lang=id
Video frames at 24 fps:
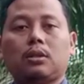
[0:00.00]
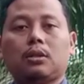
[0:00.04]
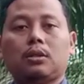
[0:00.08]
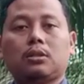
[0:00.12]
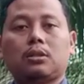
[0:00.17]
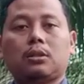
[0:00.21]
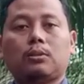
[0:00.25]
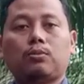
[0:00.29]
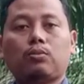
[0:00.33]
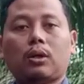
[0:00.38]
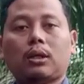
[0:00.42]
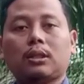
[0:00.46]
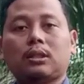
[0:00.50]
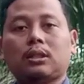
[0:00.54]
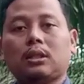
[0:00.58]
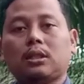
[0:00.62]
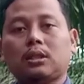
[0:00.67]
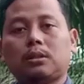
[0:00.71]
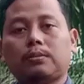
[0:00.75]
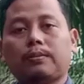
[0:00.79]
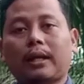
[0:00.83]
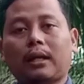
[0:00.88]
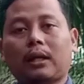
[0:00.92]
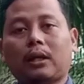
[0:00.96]
semua
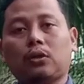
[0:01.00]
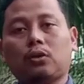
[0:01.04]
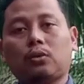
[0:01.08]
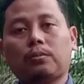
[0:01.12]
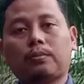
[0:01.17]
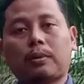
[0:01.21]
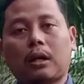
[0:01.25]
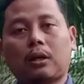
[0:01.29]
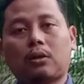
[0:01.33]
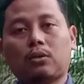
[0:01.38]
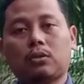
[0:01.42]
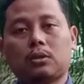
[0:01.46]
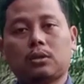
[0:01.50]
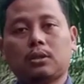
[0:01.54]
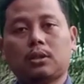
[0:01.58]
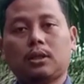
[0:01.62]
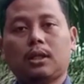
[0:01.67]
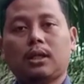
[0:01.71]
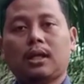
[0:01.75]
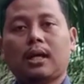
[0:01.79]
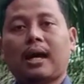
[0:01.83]
jenis merek itu bagus